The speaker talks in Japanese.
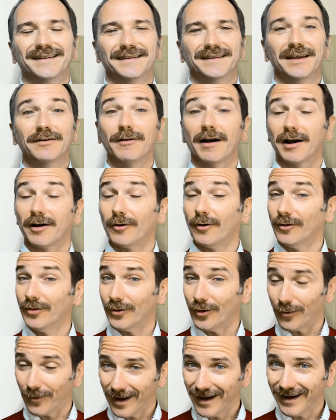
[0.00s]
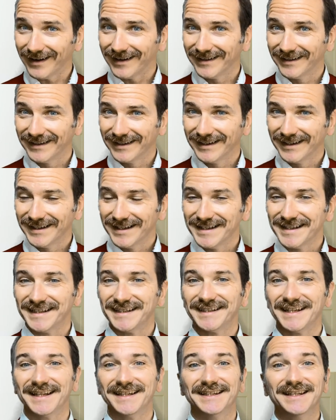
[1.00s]
では今度は、
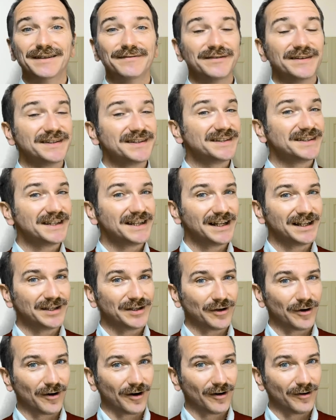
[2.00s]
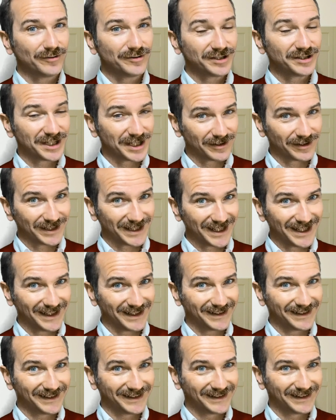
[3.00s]
c'est difficile の後ろに、
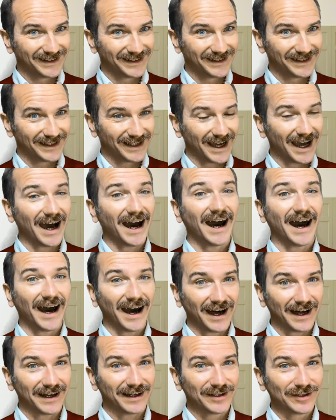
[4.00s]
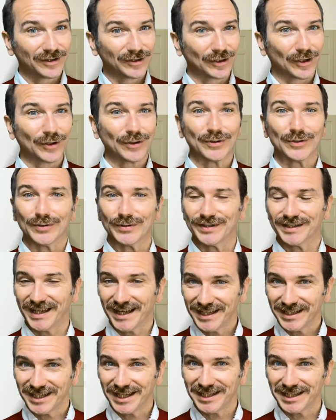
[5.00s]
あという
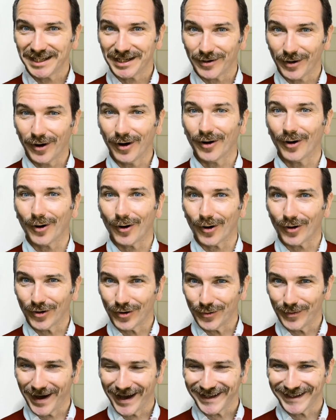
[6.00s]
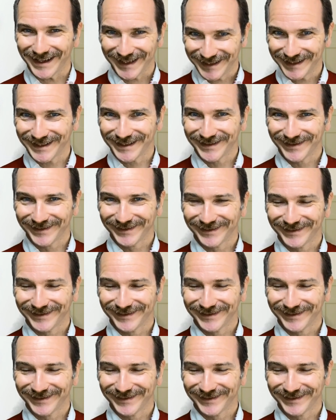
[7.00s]
前置詞を置く場合です。